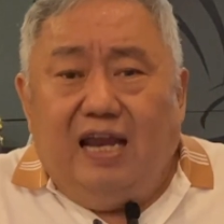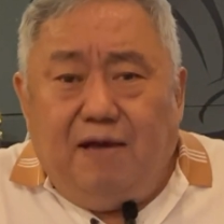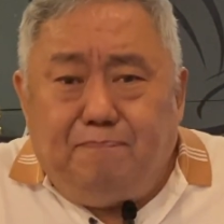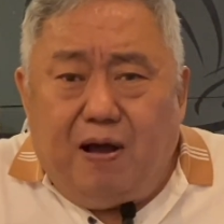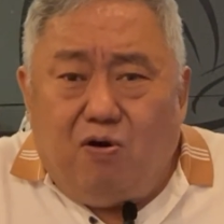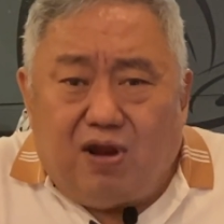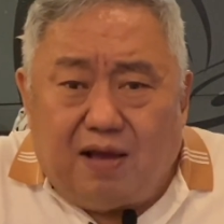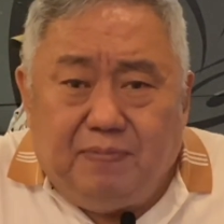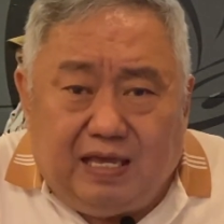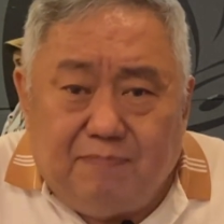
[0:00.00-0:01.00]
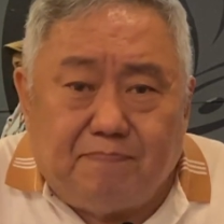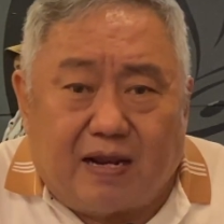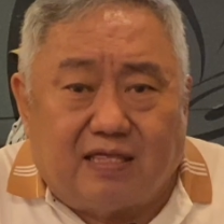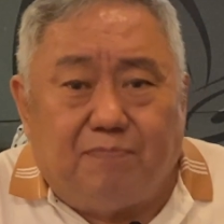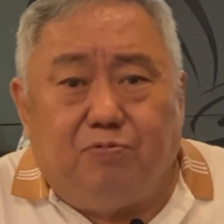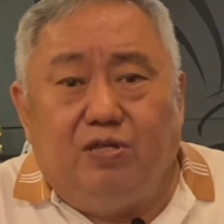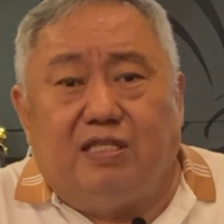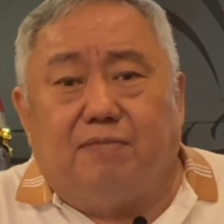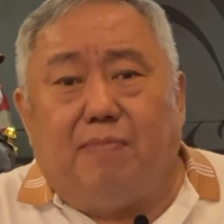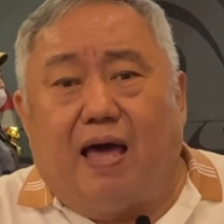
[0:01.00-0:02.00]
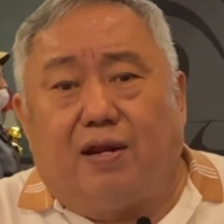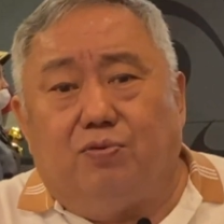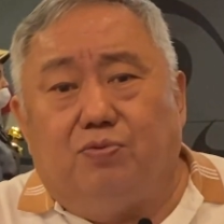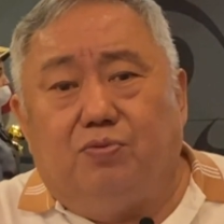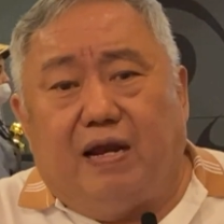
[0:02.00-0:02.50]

Kenapa orang bikin partai politik baru?